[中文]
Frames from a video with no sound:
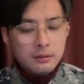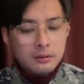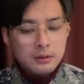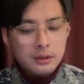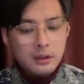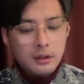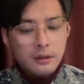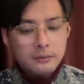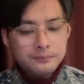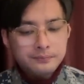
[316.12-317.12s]
这
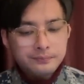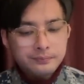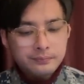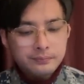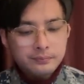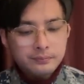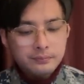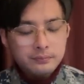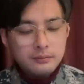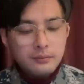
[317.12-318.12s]
个。
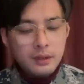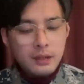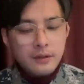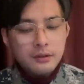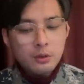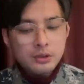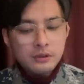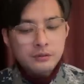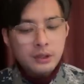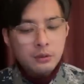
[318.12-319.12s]
卡斯特罗政
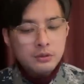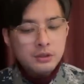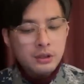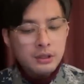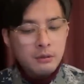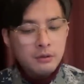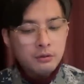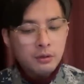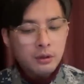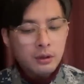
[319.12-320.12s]
府也同时向台湾
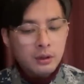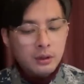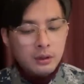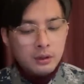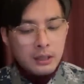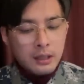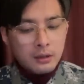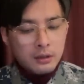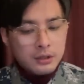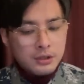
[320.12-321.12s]
所达
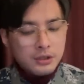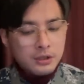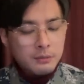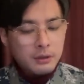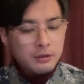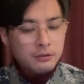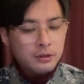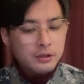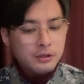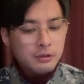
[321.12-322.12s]
高达几十亿美元的巨额
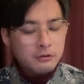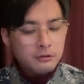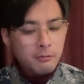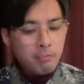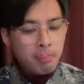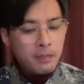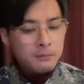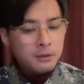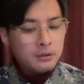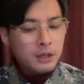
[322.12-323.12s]
经济援助，
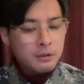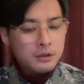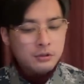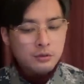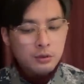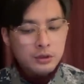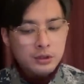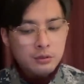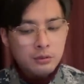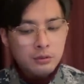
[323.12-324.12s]
并就台湾及中国提
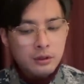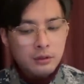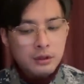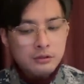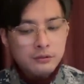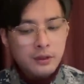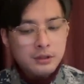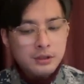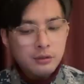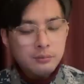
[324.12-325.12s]
供的援助方案
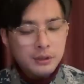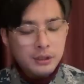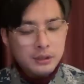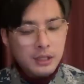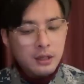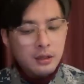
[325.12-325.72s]
进行比价。